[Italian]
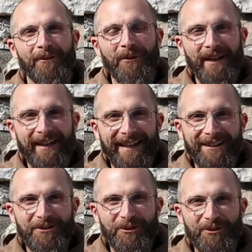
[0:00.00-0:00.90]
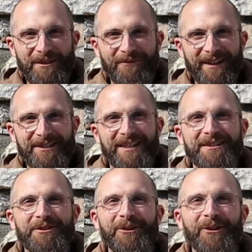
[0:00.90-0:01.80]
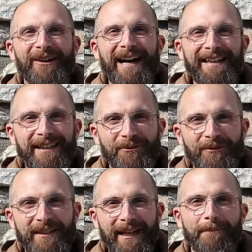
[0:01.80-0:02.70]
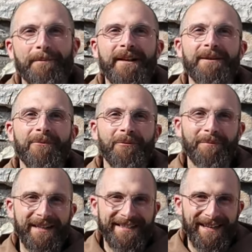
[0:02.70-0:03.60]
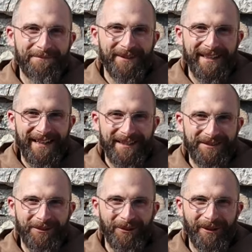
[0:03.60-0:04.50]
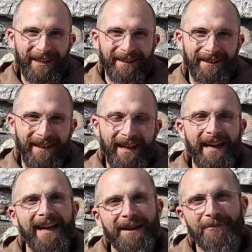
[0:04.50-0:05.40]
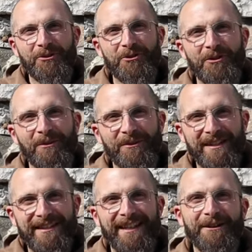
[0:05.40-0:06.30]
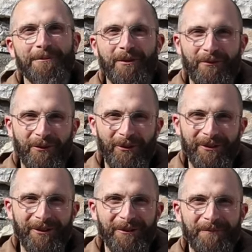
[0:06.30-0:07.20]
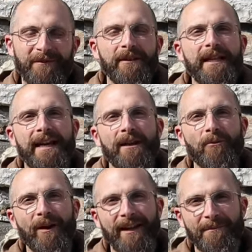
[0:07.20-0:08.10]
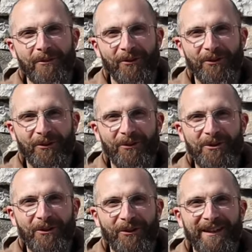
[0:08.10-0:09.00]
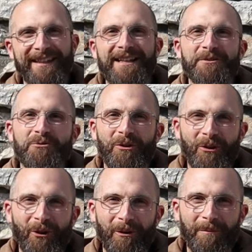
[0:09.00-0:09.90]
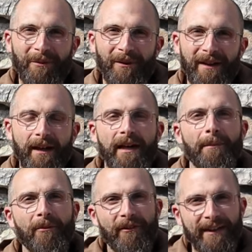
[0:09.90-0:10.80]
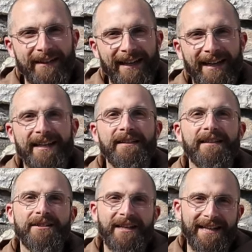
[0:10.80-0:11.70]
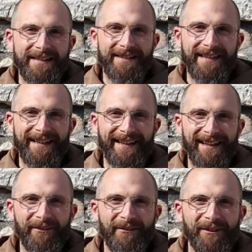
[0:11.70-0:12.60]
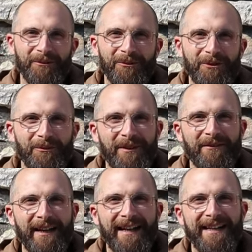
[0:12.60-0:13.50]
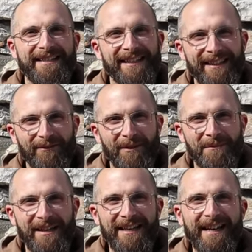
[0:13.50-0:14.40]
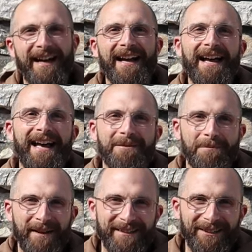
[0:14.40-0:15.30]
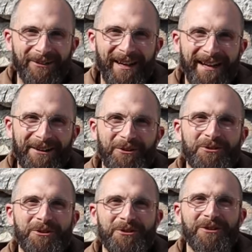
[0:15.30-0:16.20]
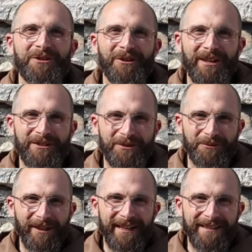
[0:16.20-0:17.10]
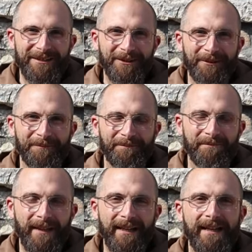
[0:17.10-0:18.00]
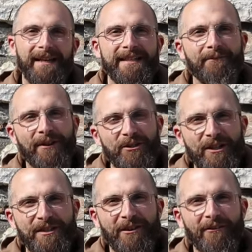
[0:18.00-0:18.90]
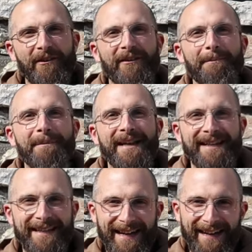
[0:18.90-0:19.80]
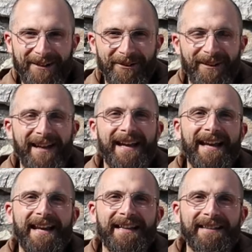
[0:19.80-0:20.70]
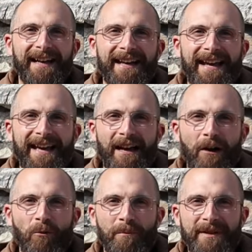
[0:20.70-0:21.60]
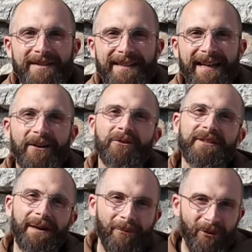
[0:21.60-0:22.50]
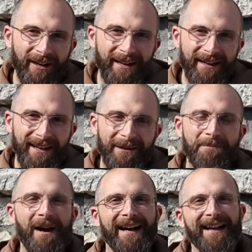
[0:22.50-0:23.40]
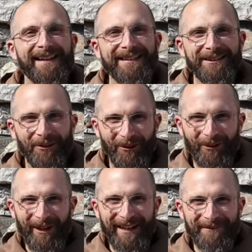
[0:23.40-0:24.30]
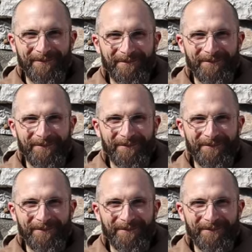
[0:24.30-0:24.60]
Qui a Greccio San Francesco ha dato vita al primo presepe della storia. Era mosso da un desiderio profondo, vedere in qualche modo con gli occhi del suo corpo la povertà, l'indigenza che aveva dovuto vivere la Santa Famiglia e in particolare nostro Signore Gesù Cristo. San Francesco aveva ben chiaro che il Natale era un mistero d'amore ma anche di dolore